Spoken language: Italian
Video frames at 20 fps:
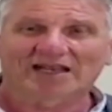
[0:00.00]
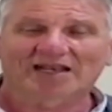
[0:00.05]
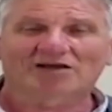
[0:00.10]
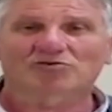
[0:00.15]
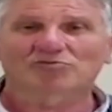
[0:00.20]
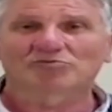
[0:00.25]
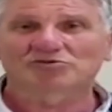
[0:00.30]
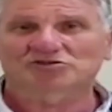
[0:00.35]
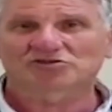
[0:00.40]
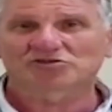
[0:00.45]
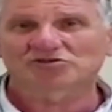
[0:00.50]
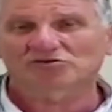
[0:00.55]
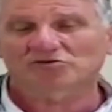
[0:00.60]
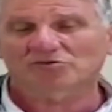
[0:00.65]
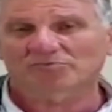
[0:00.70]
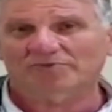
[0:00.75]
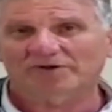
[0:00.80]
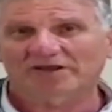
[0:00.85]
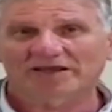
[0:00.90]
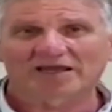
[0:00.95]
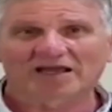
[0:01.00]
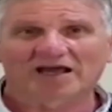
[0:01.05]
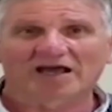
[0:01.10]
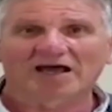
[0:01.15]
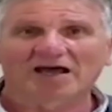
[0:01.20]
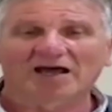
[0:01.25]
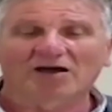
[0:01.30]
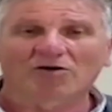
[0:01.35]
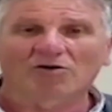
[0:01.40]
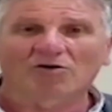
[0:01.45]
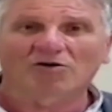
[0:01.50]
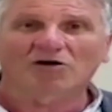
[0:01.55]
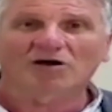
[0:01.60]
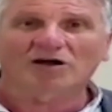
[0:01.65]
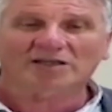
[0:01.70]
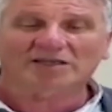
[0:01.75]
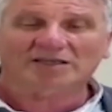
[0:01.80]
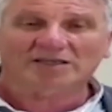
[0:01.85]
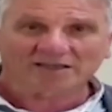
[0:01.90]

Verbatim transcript: alla Commissione europea o